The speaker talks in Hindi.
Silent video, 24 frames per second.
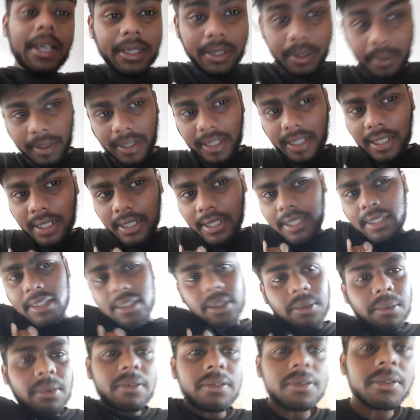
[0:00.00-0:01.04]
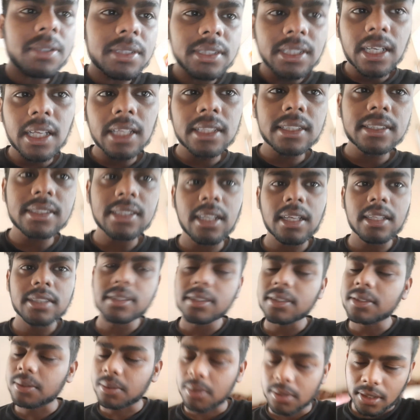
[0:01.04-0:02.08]
तो भाई कल रात तो मैं फ़ोन चलाते चलाते
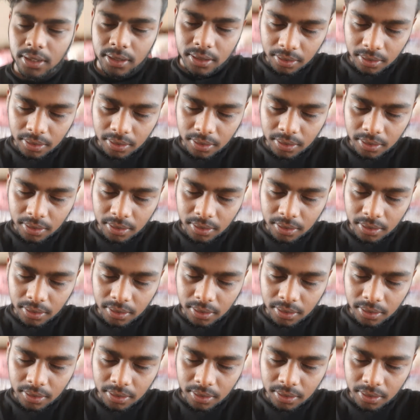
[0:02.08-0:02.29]
ही सो गया